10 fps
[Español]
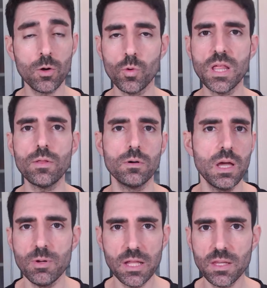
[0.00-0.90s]
Cuidado,
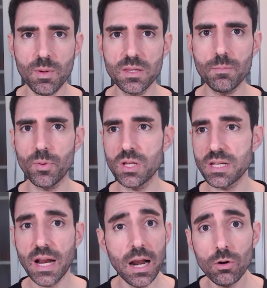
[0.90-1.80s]
evidentemente puede
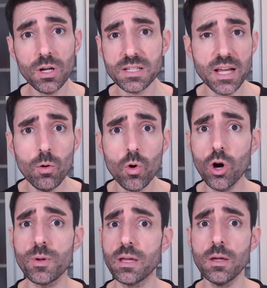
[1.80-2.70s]
ser algo que sea un
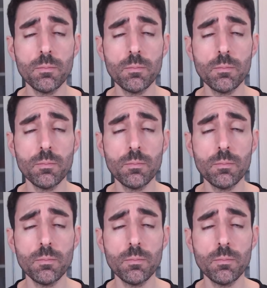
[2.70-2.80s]
hobby,